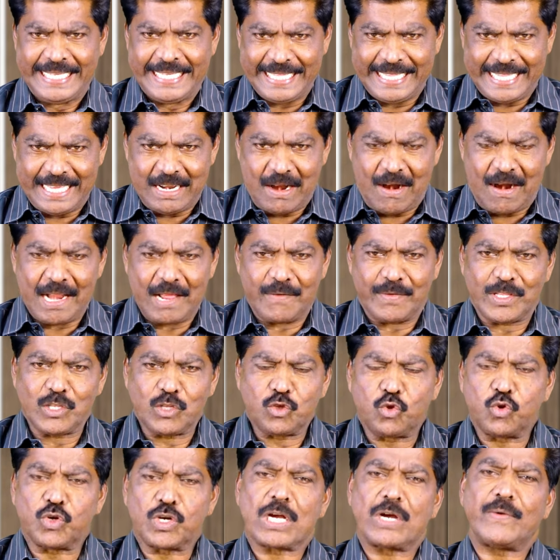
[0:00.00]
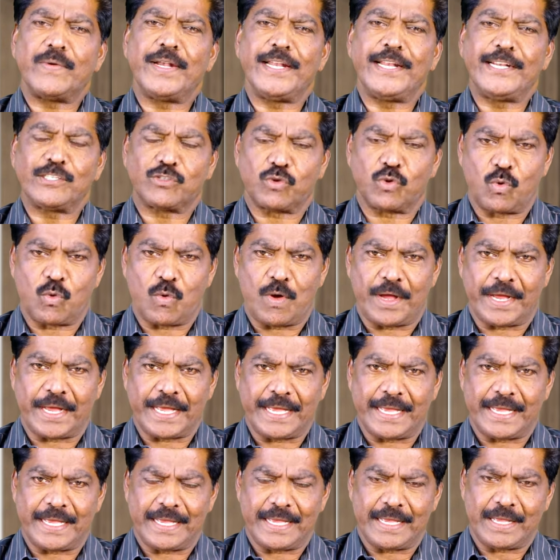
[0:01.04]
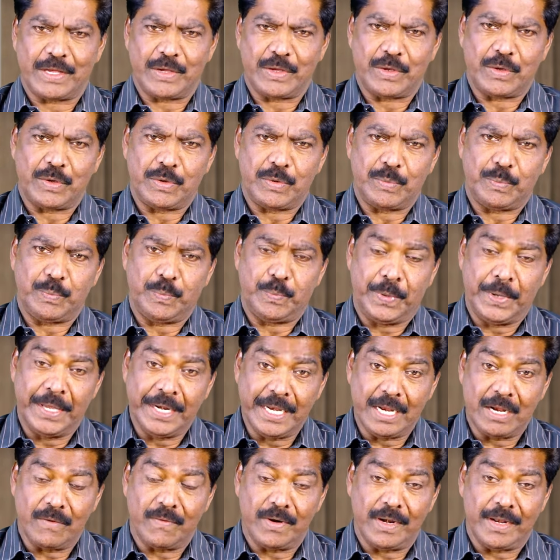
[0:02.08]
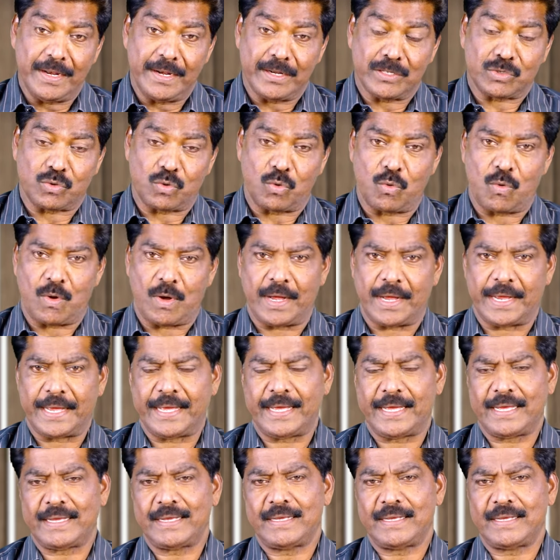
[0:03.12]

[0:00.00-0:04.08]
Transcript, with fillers: இந்த நாளை வந்து துக்க வழின்னு சொல்லுவாங்க பெரிய வழின்னு சொல்லுவாங்க